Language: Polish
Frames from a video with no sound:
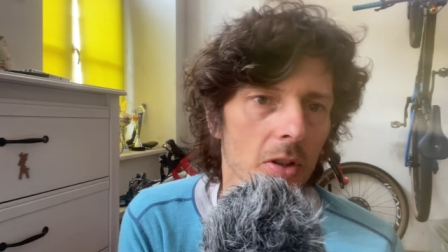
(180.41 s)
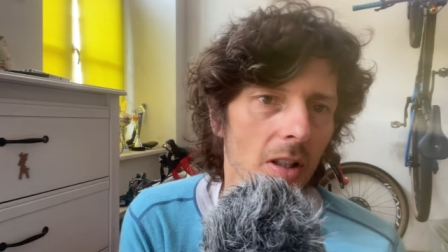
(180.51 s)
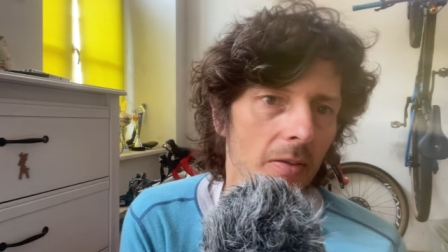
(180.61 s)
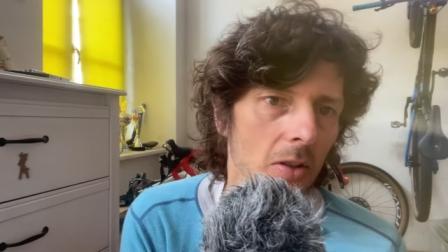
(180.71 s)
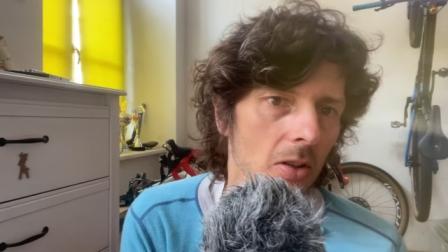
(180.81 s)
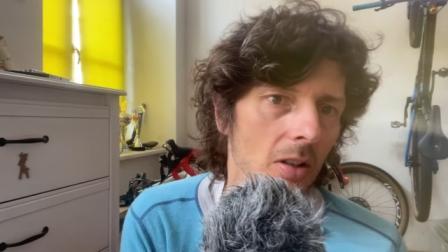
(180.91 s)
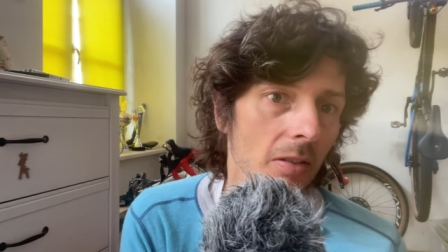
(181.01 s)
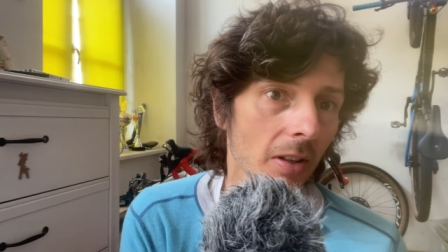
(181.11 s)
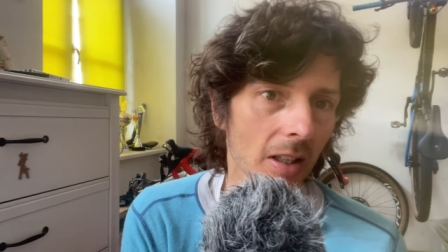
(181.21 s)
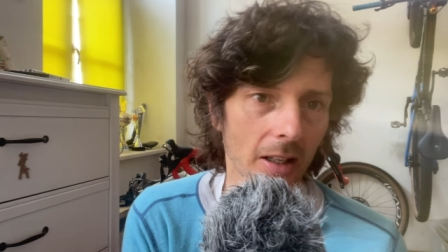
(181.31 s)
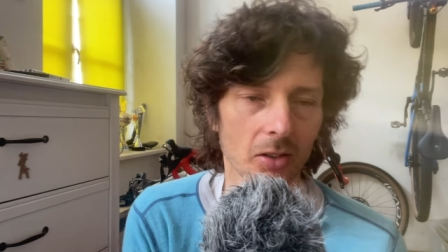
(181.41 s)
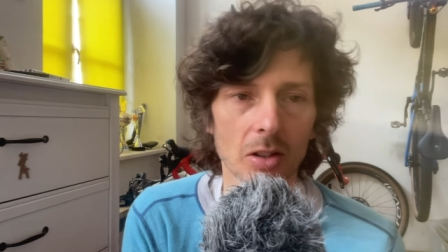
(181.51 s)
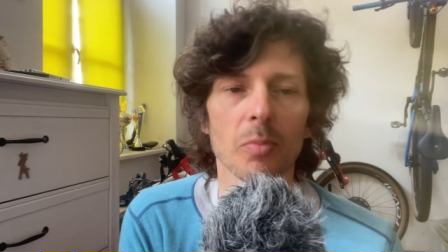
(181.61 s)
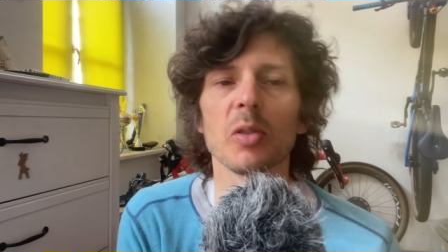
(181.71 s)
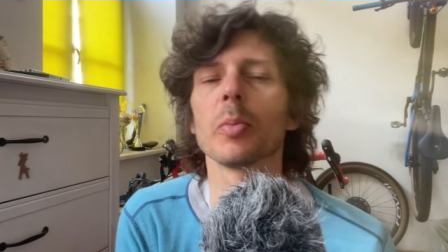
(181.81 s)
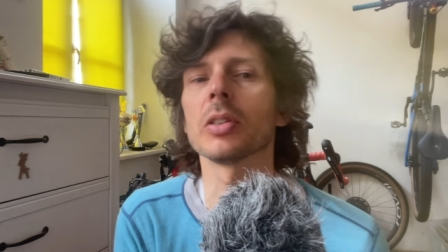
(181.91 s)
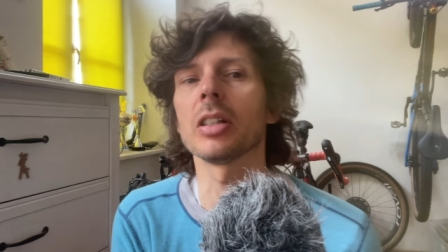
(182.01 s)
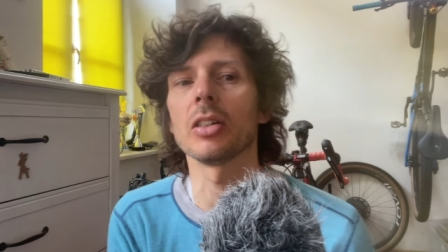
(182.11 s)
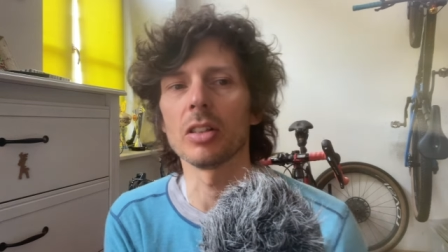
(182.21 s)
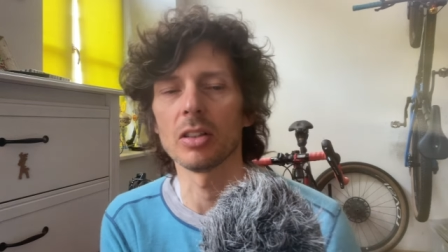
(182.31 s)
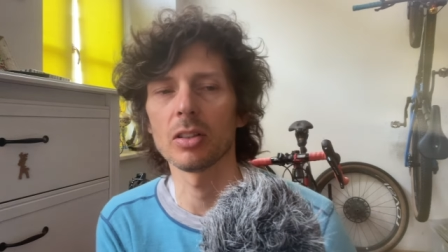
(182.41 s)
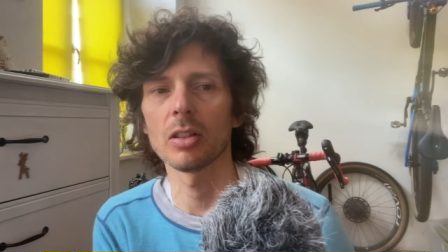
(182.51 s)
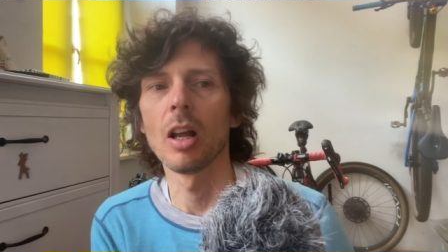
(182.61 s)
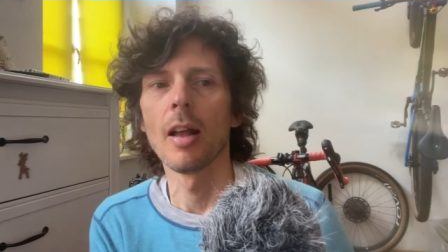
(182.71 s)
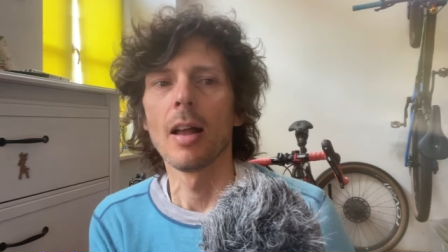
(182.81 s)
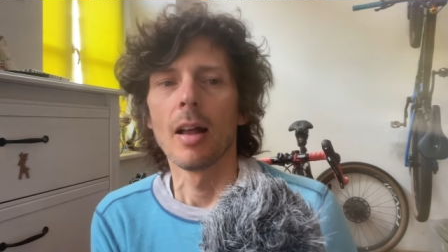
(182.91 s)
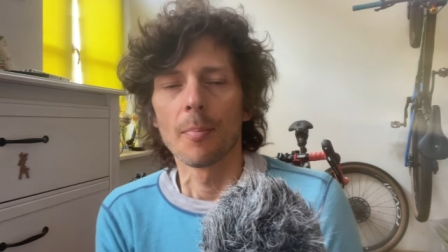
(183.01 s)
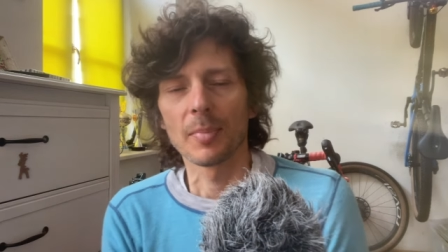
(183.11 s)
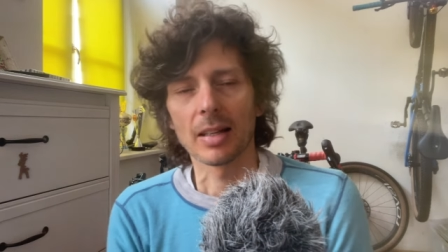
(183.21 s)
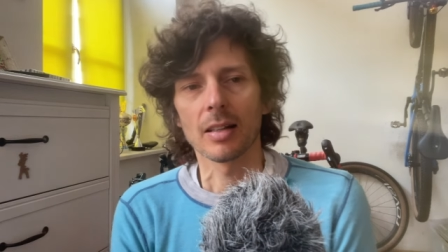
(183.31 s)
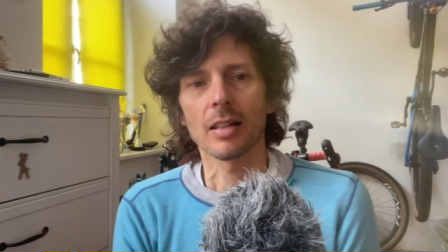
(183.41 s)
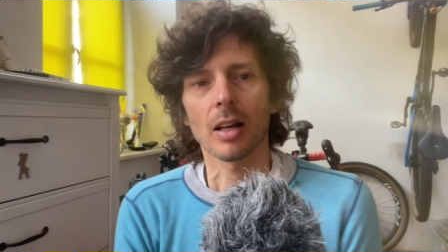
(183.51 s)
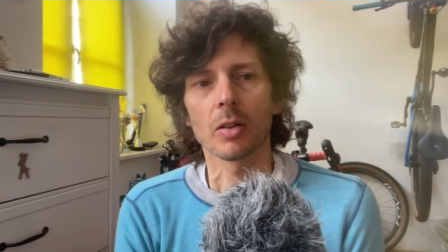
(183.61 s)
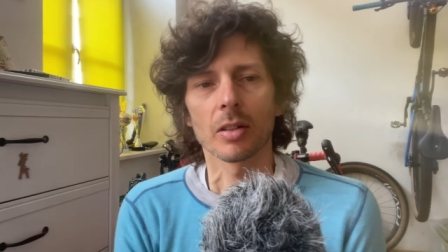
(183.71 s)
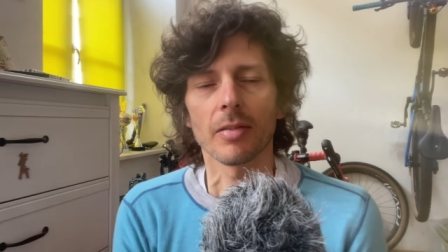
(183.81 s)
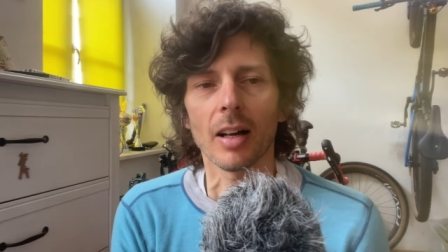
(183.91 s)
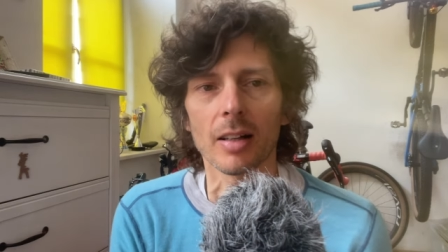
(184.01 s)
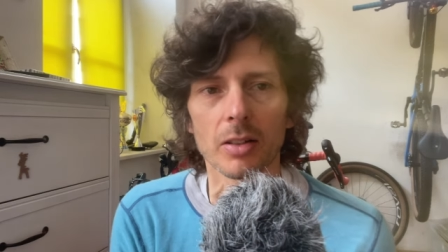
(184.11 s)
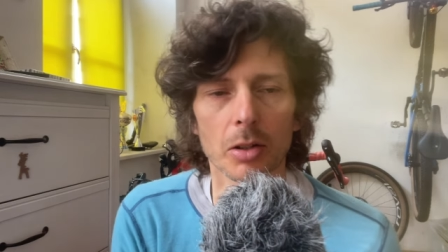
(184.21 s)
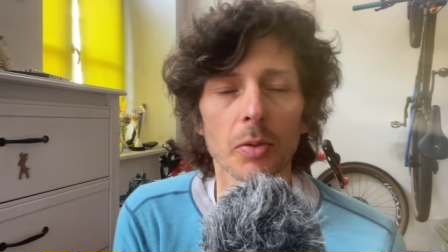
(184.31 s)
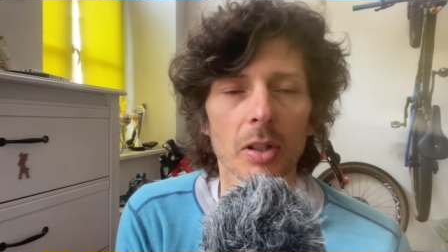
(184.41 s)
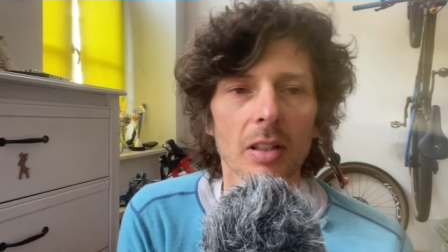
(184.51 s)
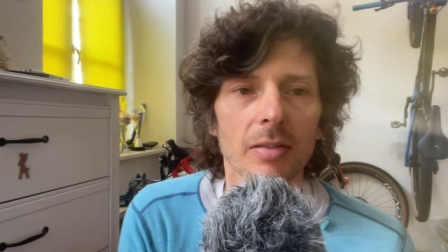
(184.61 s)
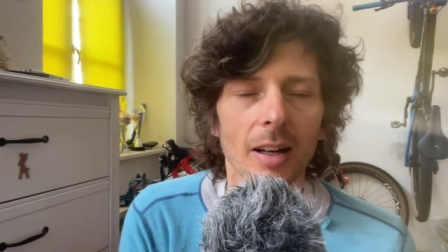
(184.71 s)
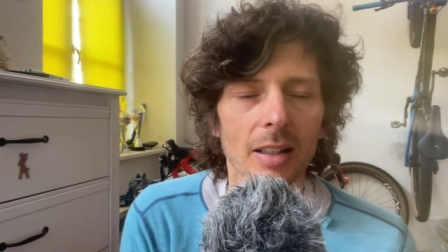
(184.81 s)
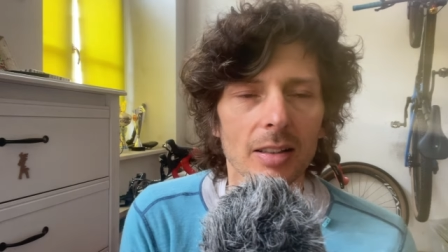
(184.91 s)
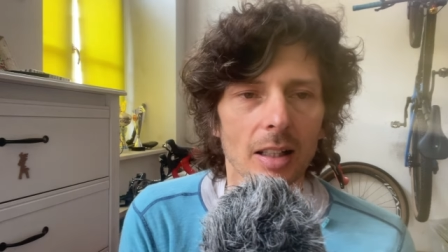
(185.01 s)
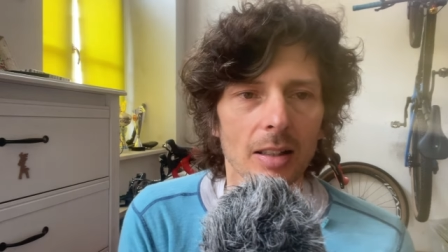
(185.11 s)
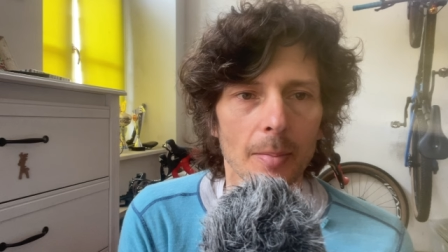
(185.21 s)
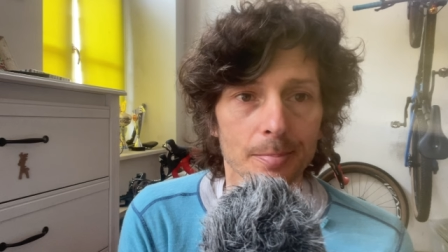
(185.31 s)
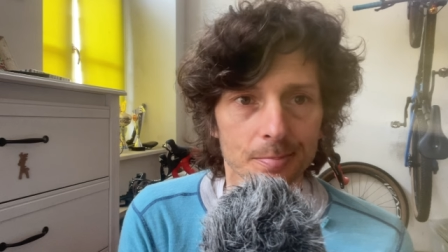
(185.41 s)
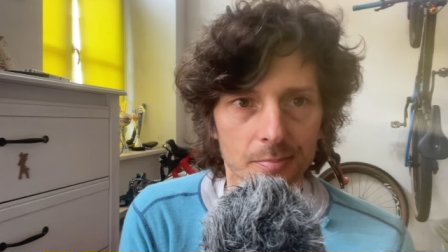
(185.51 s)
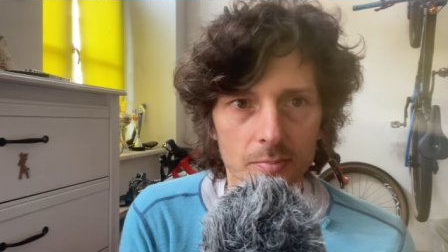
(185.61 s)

te wyścigi wygrać, czyli być mocniejszy niż e, jego rywale, niż swoi rywale zatem